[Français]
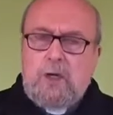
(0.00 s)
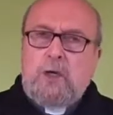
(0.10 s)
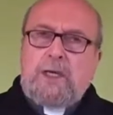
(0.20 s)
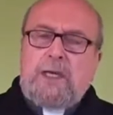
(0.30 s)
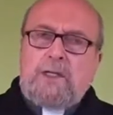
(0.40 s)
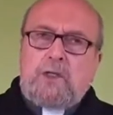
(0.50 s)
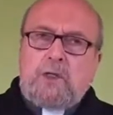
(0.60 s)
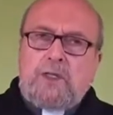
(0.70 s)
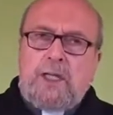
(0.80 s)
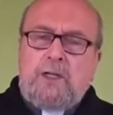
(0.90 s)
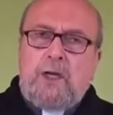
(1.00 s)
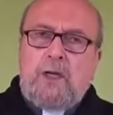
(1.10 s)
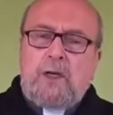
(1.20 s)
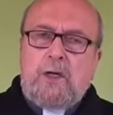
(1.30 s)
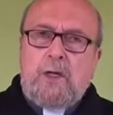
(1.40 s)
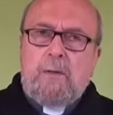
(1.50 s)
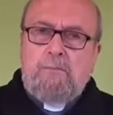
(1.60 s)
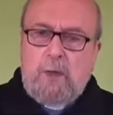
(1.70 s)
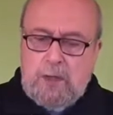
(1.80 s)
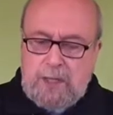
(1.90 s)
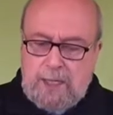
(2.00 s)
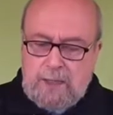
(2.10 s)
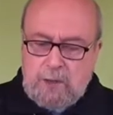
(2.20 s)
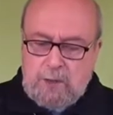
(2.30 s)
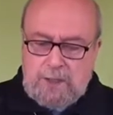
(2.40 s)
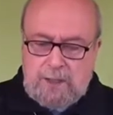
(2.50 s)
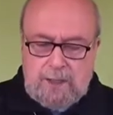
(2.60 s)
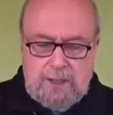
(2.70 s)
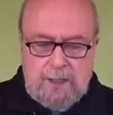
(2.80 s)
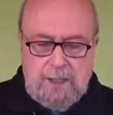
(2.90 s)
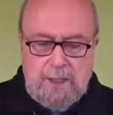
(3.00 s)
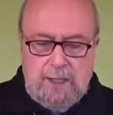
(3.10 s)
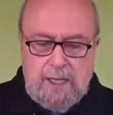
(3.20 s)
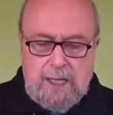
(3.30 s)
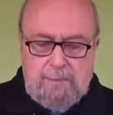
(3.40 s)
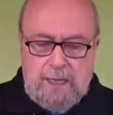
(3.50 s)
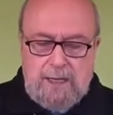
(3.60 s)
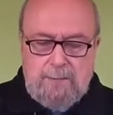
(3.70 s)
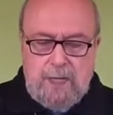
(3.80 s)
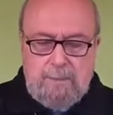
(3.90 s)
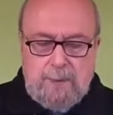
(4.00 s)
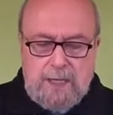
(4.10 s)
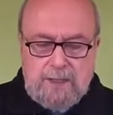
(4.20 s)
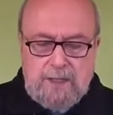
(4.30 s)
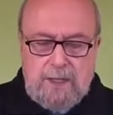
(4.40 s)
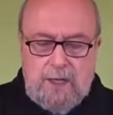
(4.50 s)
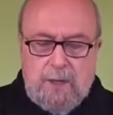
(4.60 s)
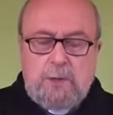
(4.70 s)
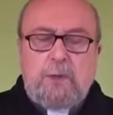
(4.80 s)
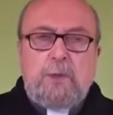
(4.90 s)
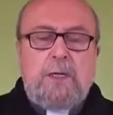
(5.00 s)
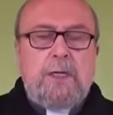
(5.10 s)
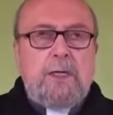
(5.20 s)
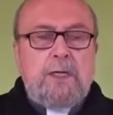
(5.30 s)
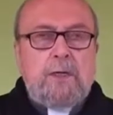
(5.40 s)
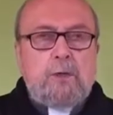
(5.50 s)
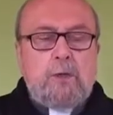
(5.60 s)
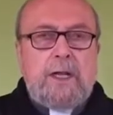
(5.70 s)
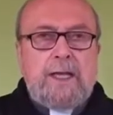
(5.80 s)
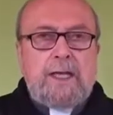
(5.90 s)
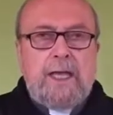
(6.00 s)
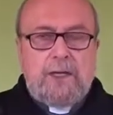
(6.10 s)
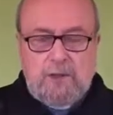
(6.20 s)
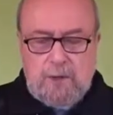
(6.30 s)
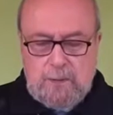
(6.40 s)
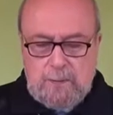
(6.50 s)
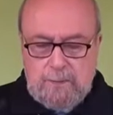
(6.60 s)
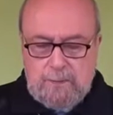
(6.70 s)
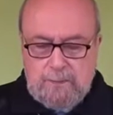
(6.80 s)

Le Christ Seigneur, mort et ressuscité, est bel et bien présent en nous et en toute la création,